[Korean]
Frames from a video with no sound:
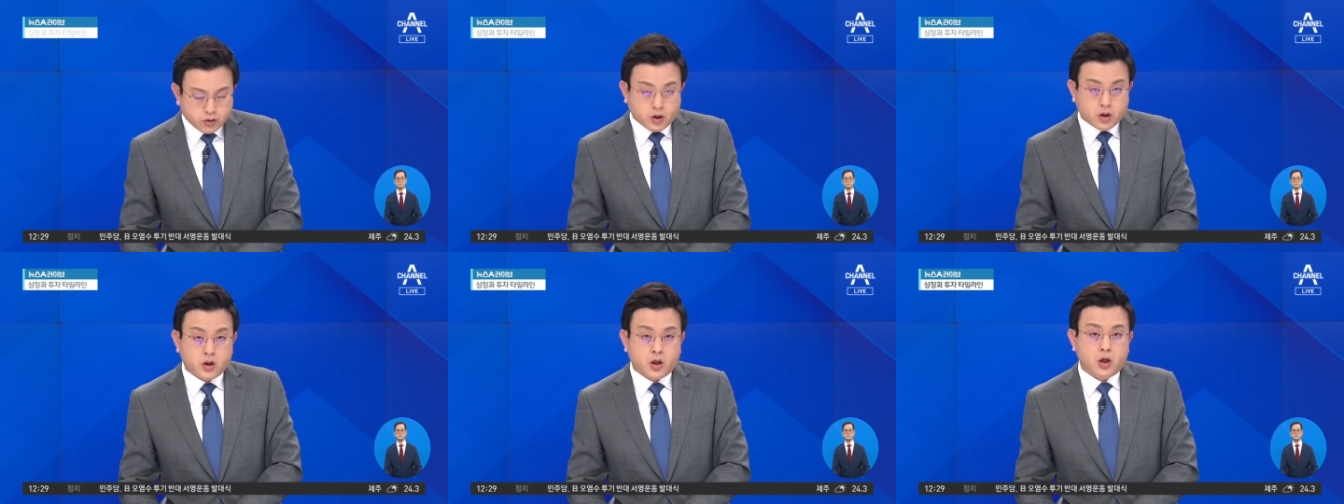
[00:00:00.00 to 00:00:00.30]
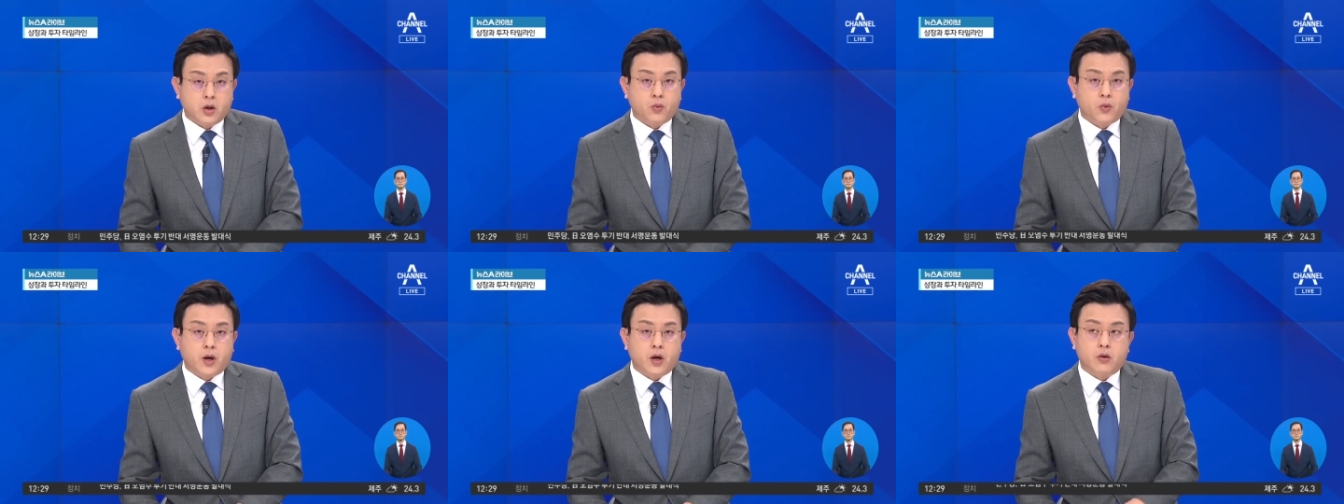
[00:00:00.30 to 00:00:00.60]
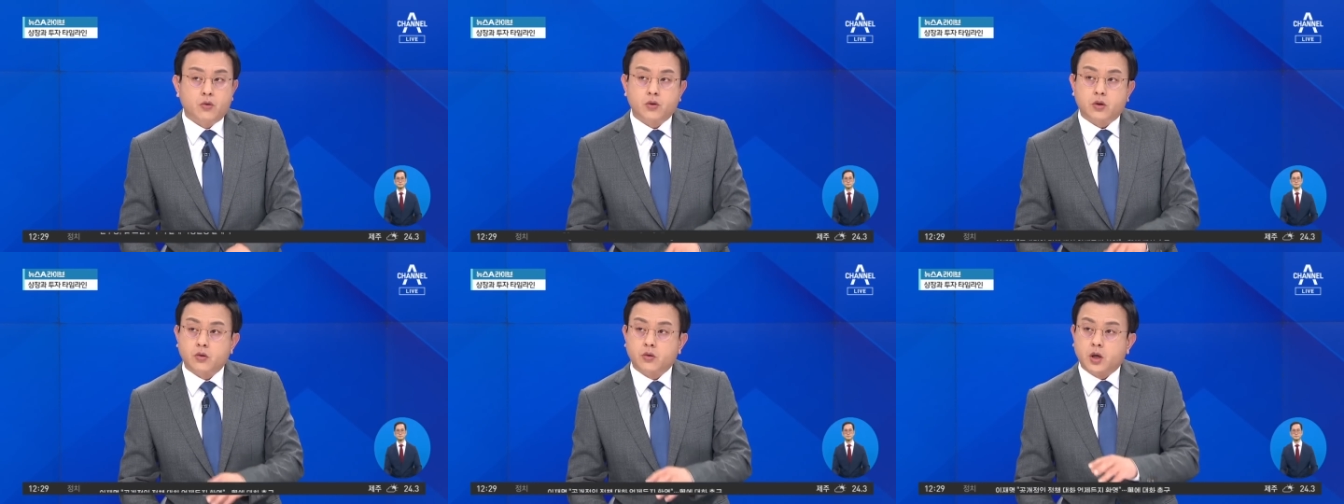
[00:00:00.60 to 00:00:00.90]
의원이 왜
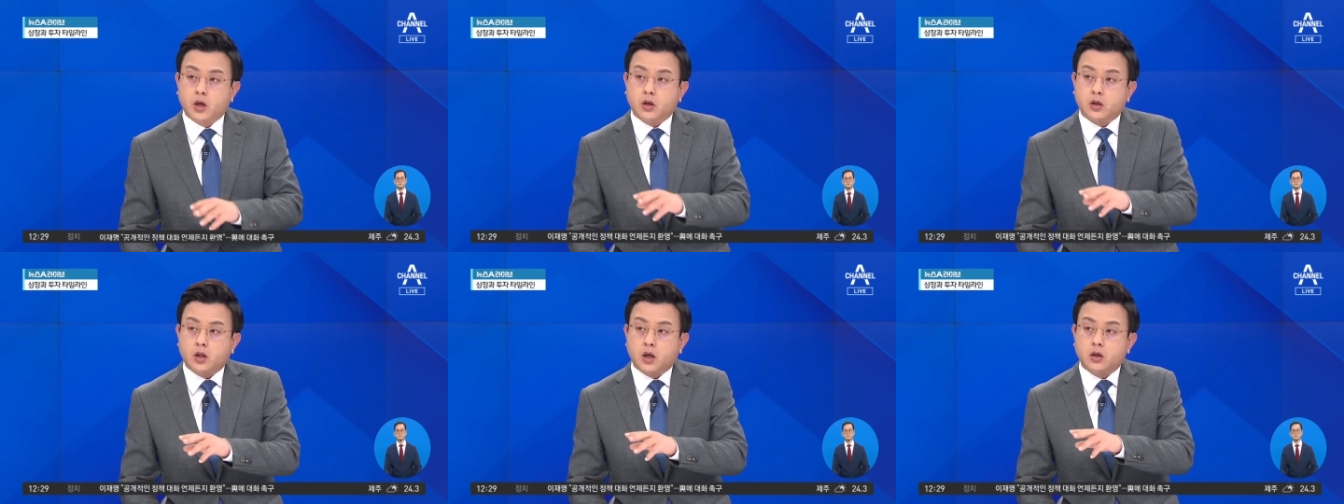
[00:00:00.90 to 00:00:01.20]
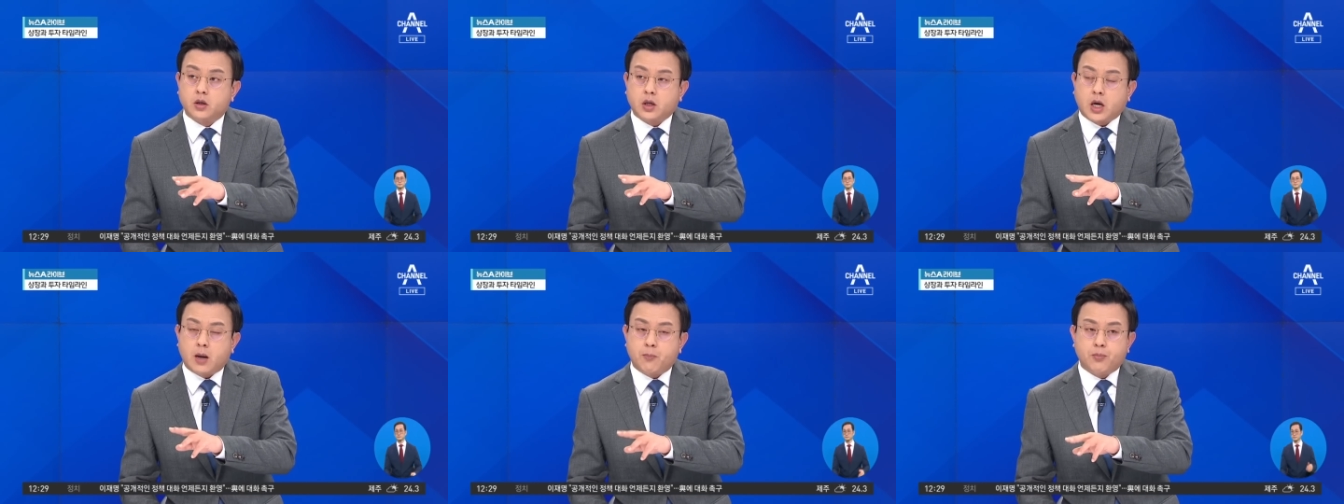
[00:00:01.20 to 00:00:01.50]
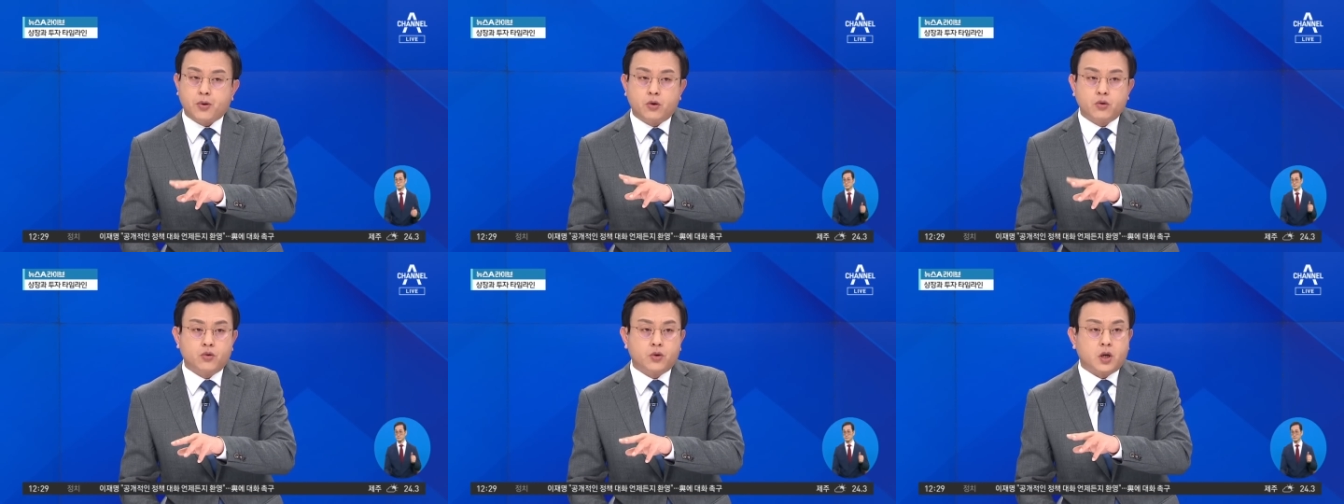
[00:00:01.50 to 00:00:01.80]
우리 그때 그
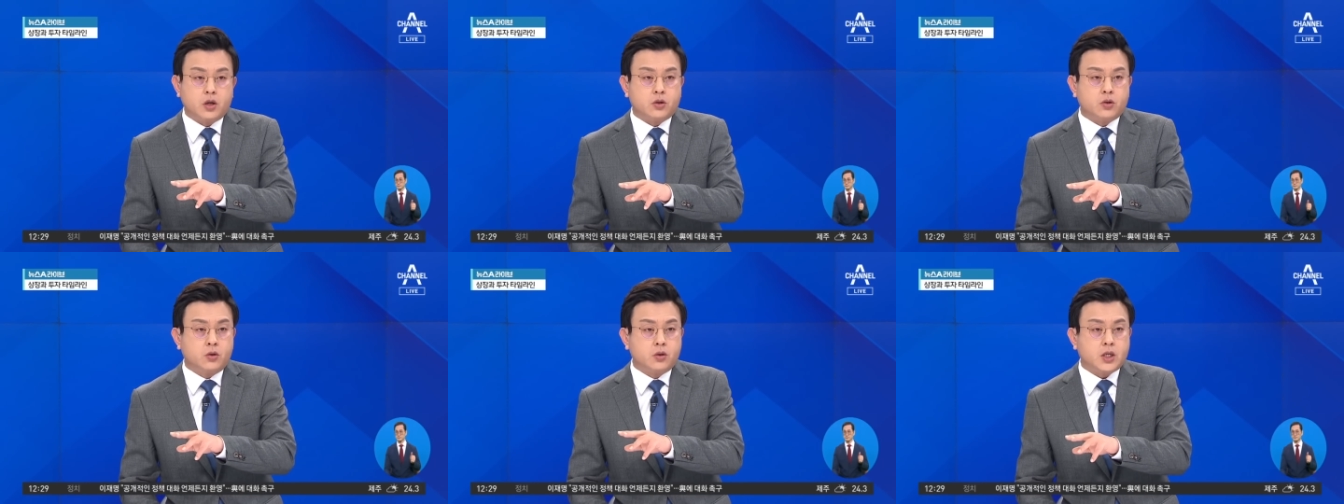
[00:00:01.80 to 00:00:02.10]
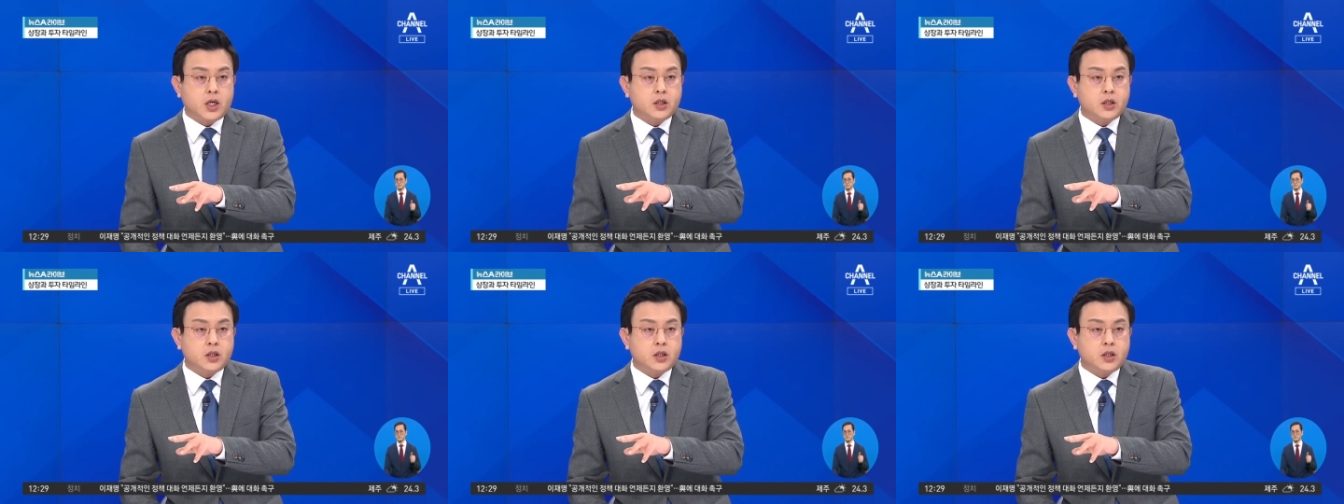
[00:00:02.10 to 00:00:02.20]
가평 휴게소